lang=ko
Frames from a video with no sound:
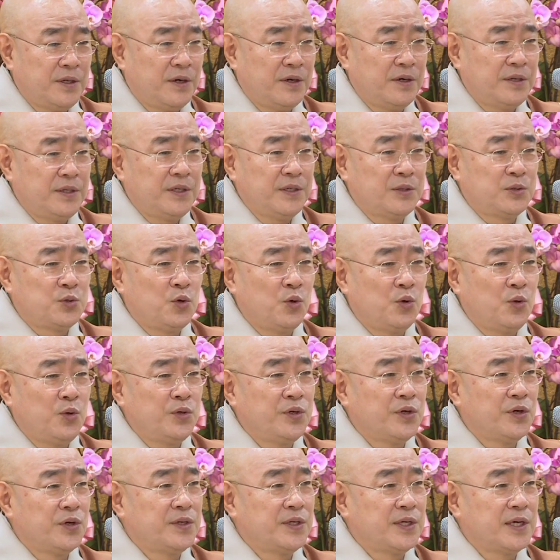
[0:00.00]
연이
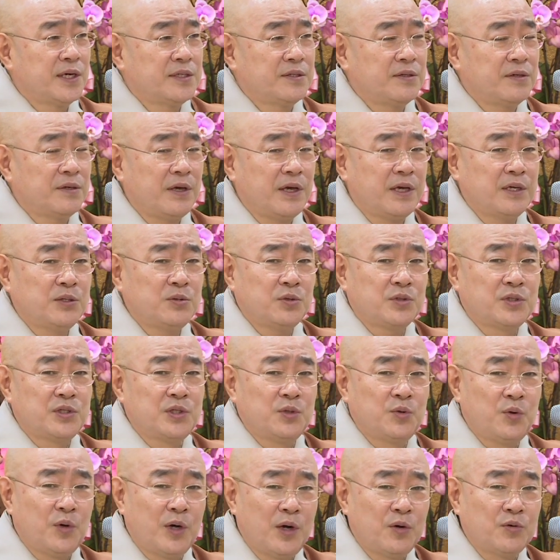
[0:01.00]
좋은 연이라서 계속
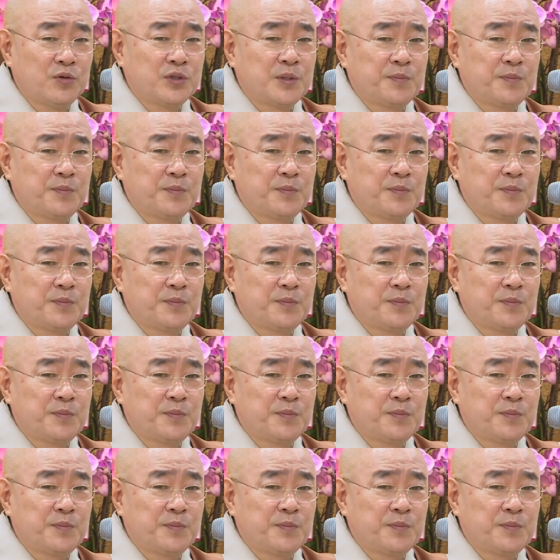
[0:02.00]
지속하고